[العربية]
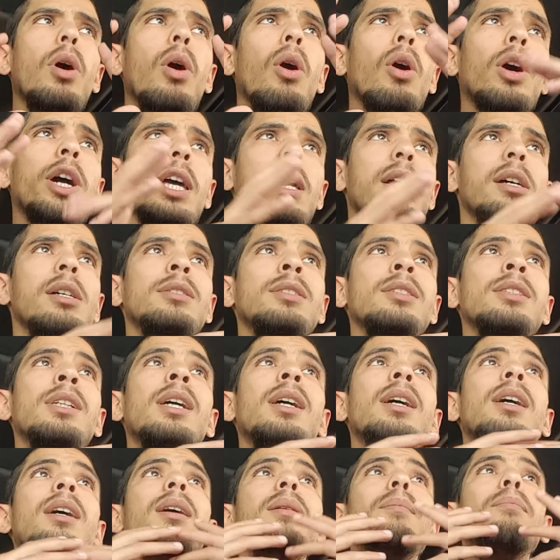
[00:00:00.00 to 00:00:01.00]
اوكي
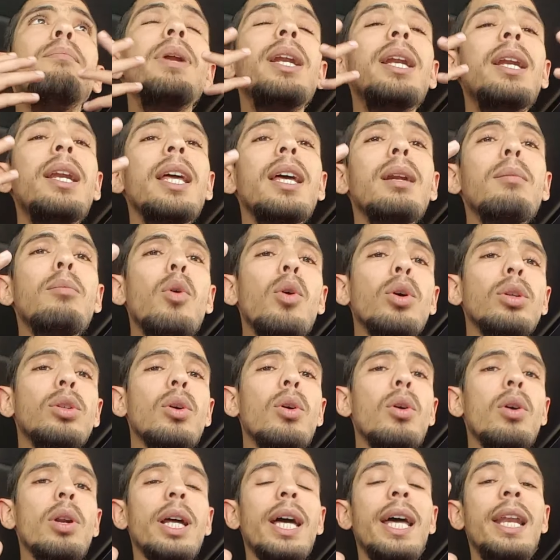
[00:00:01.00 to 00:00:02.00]
ملي
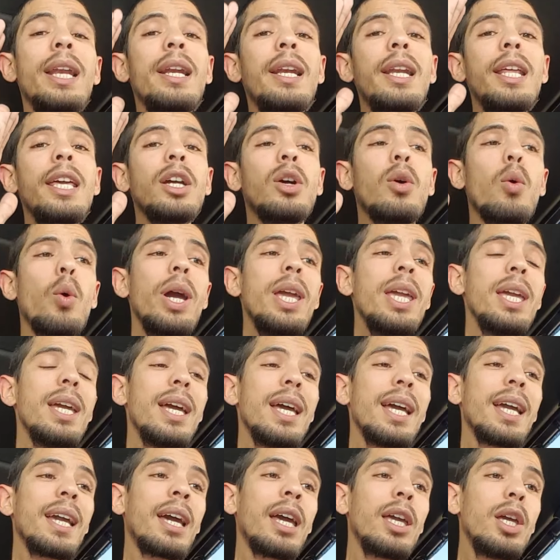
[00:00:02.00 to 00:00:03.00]
الموتور اللي قوي
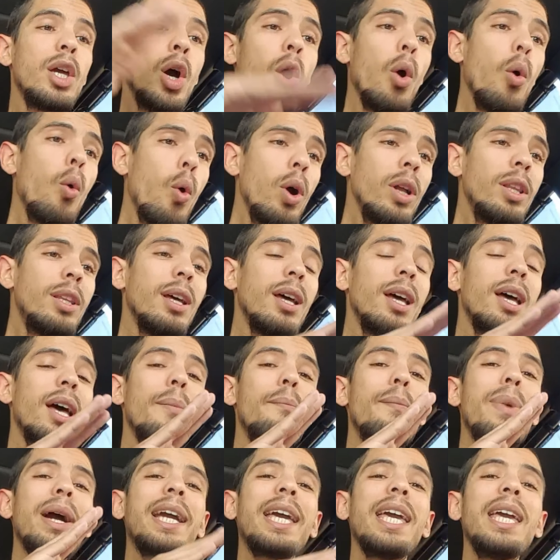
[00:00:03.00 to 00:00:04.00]
كيهود
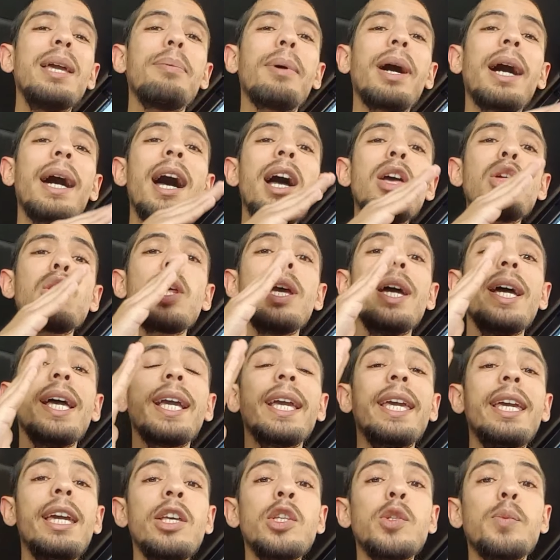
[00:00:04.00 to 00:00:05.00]
ما كيبقاش
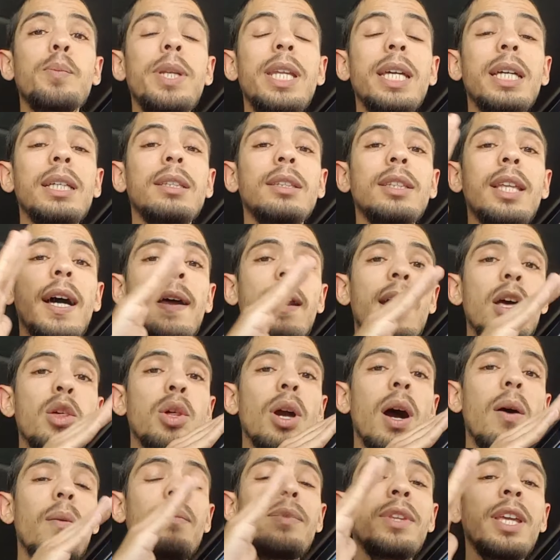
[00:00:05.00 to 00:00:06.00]
كيحسب لك
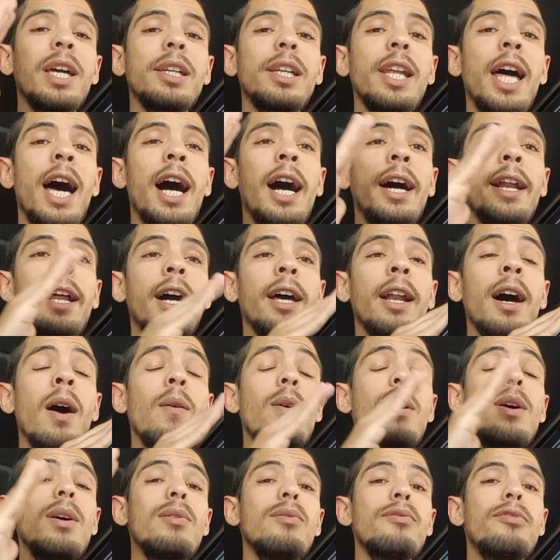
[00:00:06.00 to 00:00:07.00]
الدرجه ديال
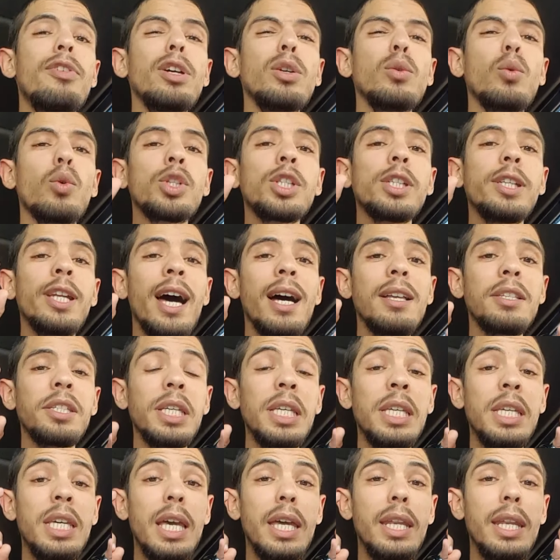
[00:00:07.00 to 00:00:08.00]
الحراره فين
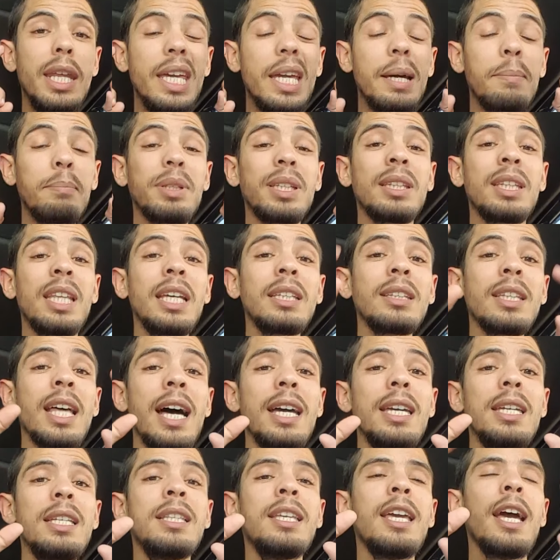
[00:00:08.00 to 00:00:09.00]
وصلت يعني
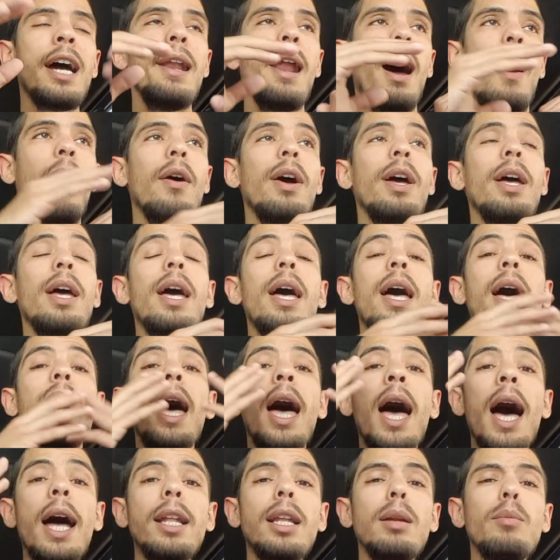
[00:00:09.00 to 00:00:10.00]
بالديتاي ديالها
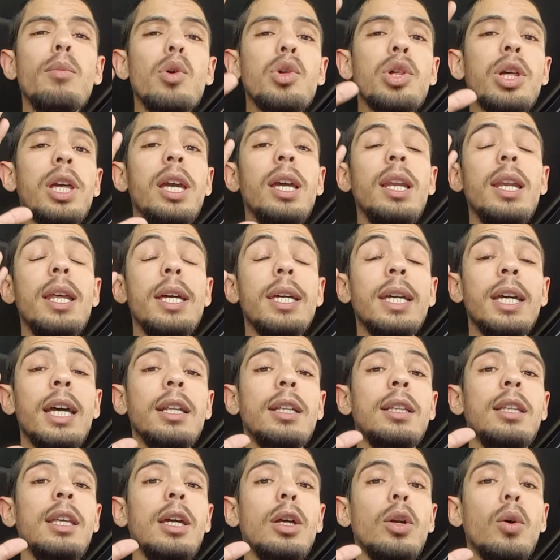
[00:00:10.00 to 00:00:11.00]
هذا المشكل
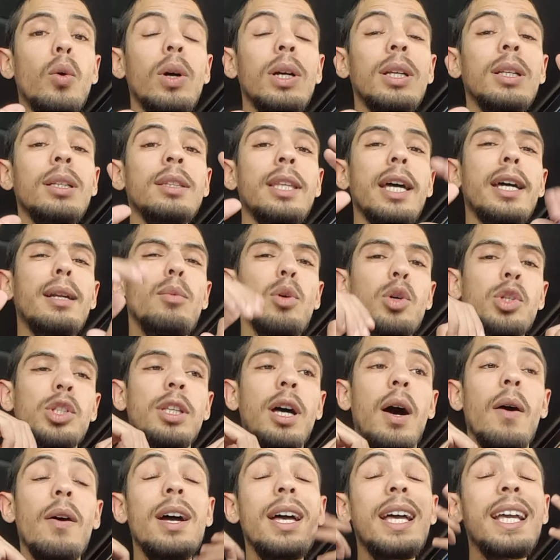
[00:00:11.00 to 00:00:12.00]
كديرو
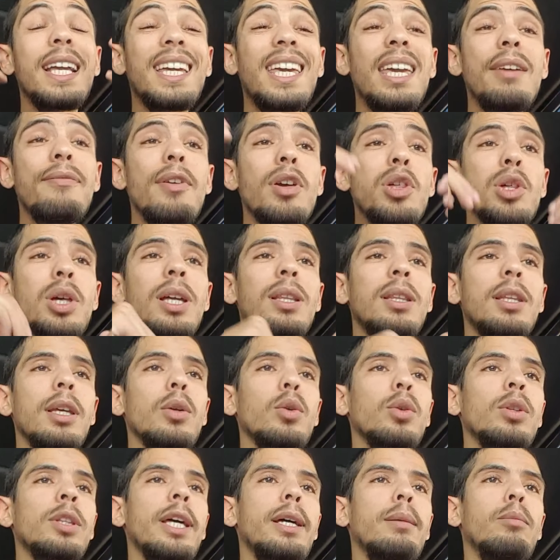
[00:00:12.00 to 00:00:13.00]
ترموستا كيفاش
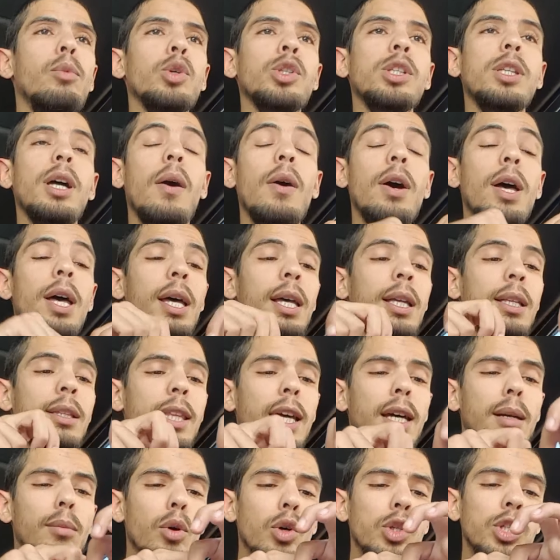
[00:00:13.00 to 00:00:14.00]
كديروا الثيرموستا
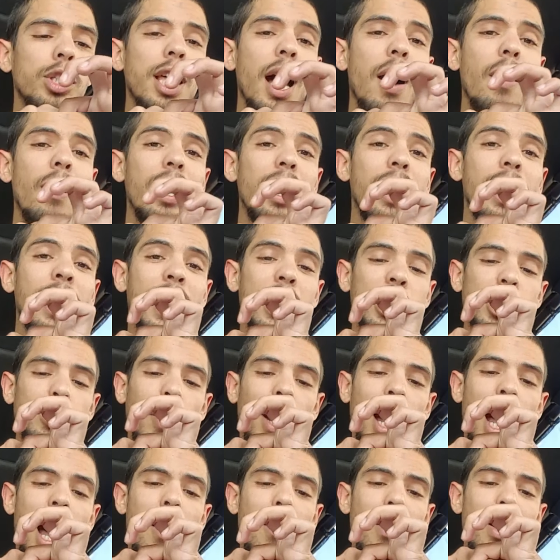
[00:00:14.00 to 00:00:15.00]
الثيرموستا
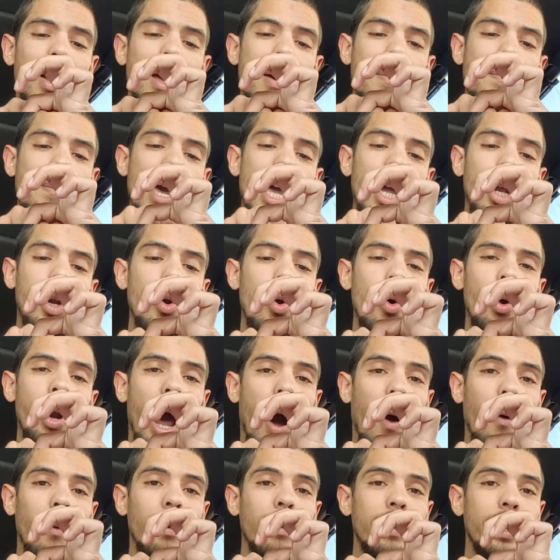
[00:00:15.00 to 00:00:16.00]
كتبقى
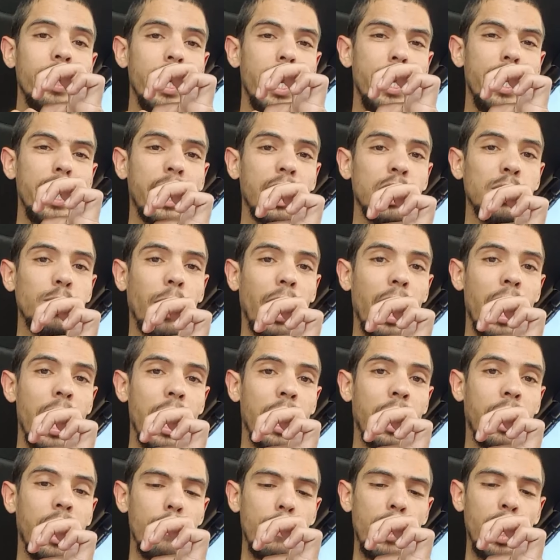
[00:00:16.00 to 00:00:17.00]
محلوله يعني
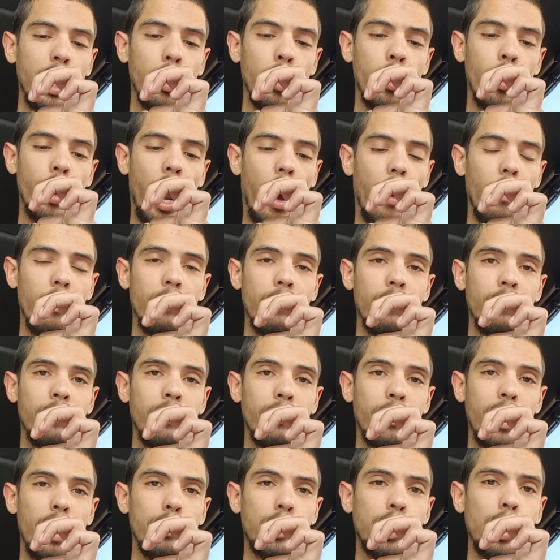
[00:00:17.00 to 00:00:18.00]
كتبقى هكا محلوله
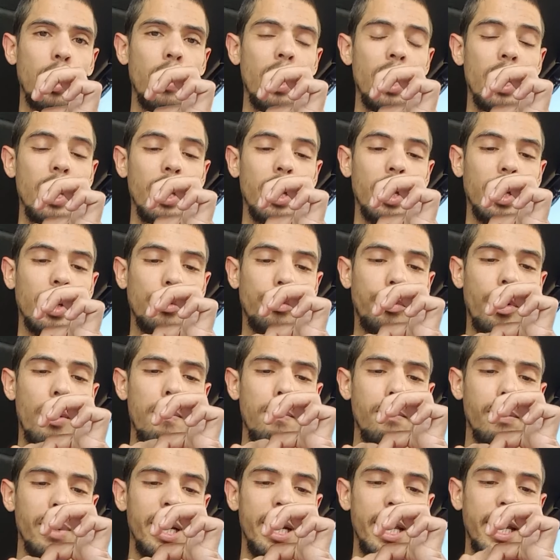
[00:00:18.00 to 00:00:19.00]
فهمتوا
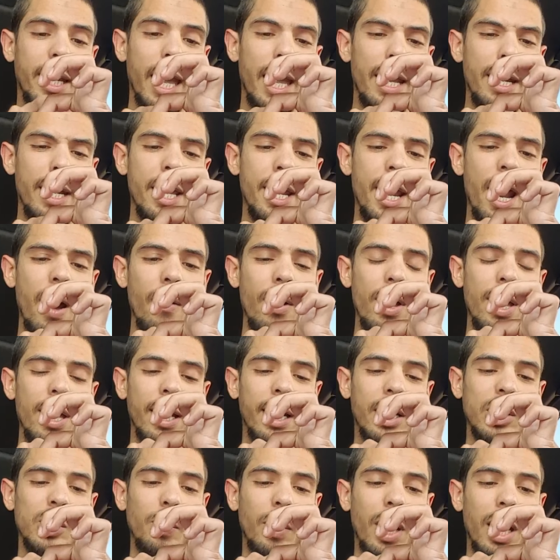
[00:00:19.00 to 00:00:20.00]
الفم اللي كاين هنا
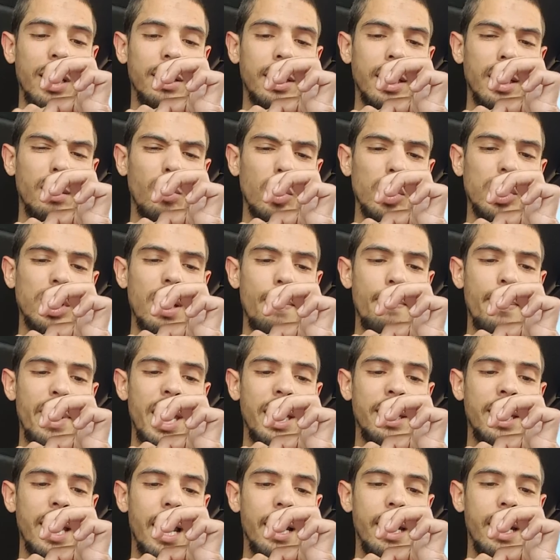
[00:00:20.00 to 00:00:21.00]
كتبقى الثيرموستا
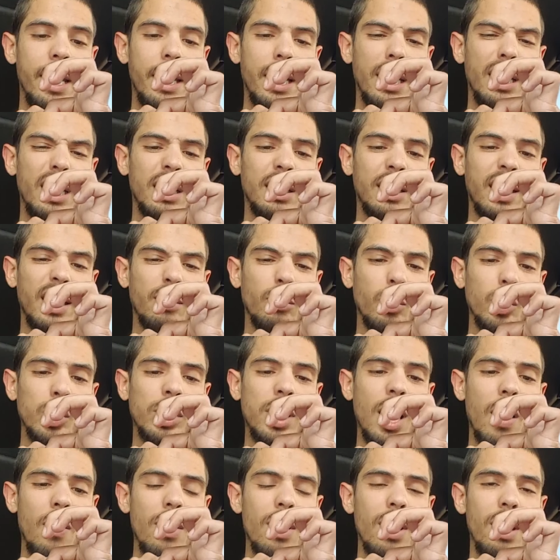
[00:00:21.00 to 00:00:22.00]
مبعده عليه يعني
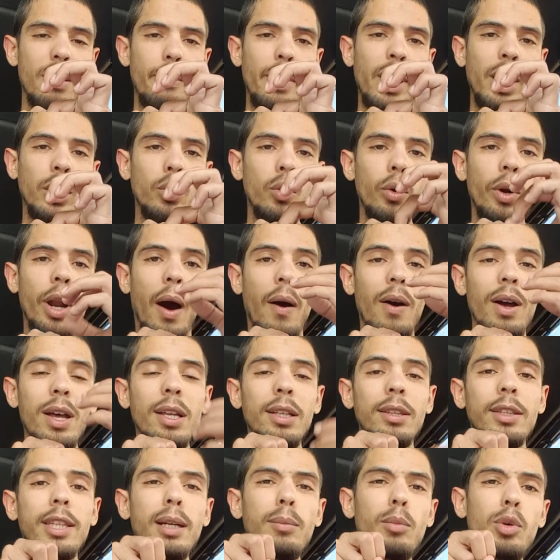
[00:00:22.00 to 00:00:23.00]
الثيرموستا محلوله
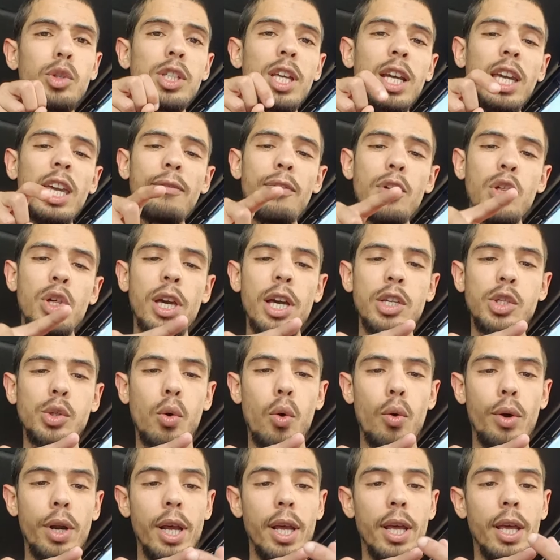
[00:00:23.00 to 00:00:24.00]
الثيرموستا كيفاش
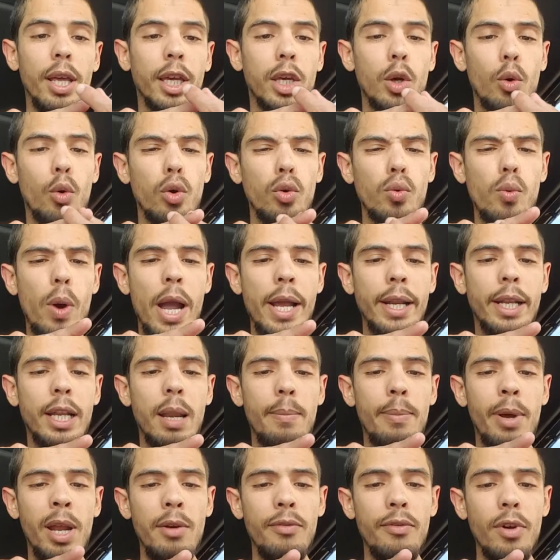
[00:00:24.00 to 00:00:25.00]
كتكون كيكون واحد
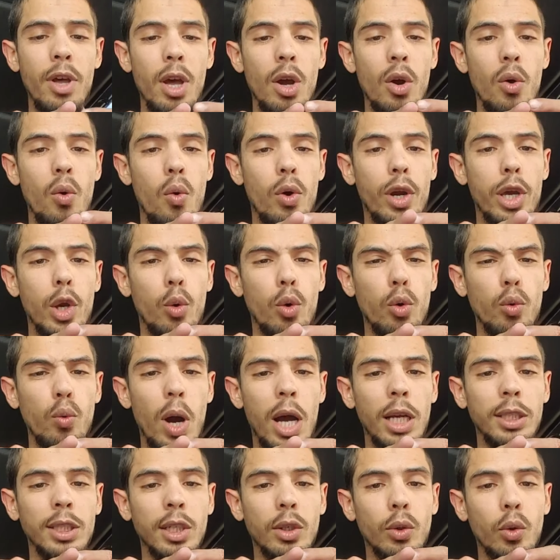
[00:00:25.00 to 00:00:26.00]
البلف وكيكون
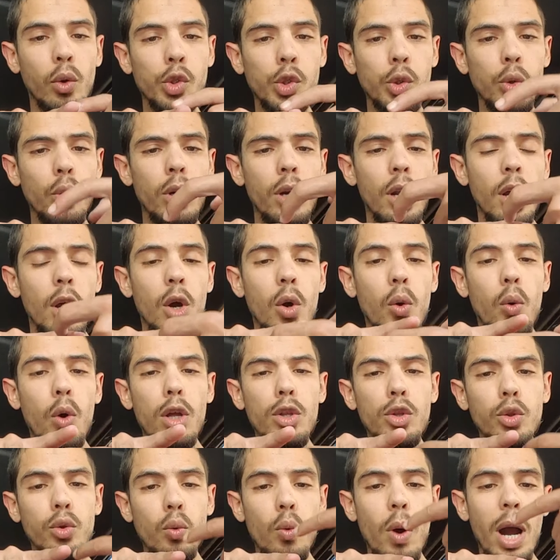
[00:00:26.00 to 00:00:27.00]
واحد الرسول
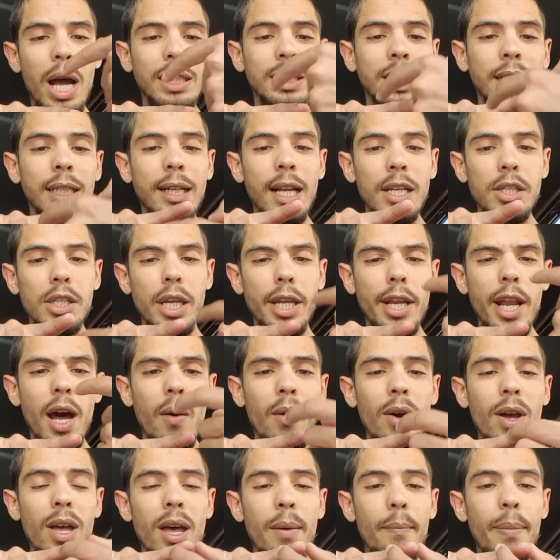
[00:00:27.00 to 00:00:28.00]
وعنده واحد الراس
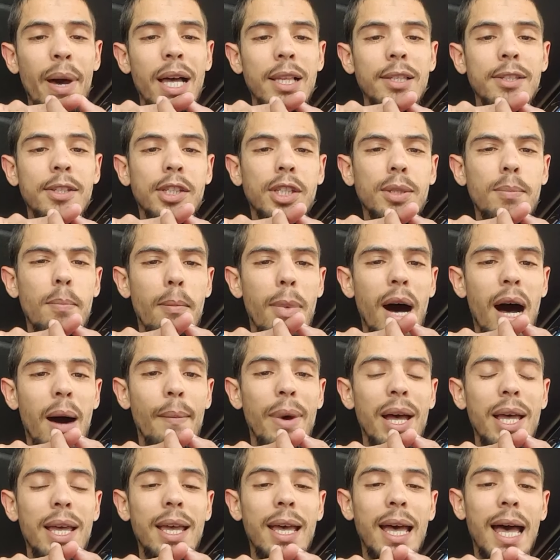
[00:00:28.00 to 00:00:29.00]
هنا بحال
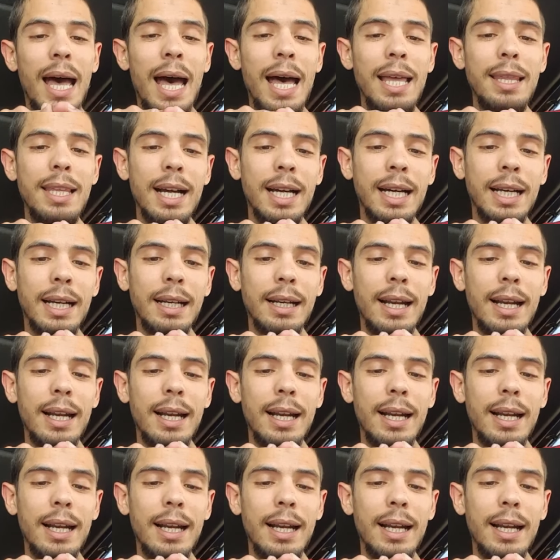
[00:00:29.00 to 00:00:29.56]
الصمام هذاك